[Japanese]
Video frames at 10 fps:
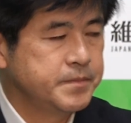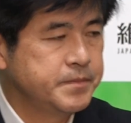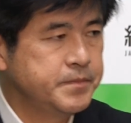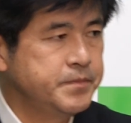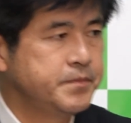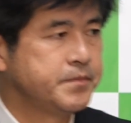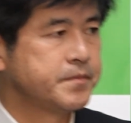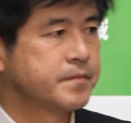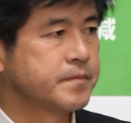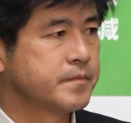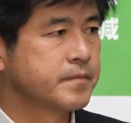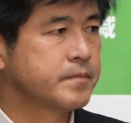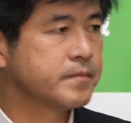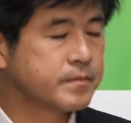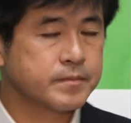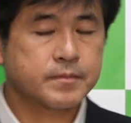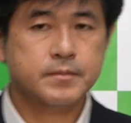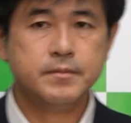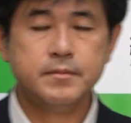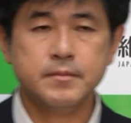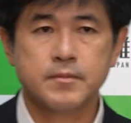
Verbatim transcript: 民主党の呼びかけっていうのは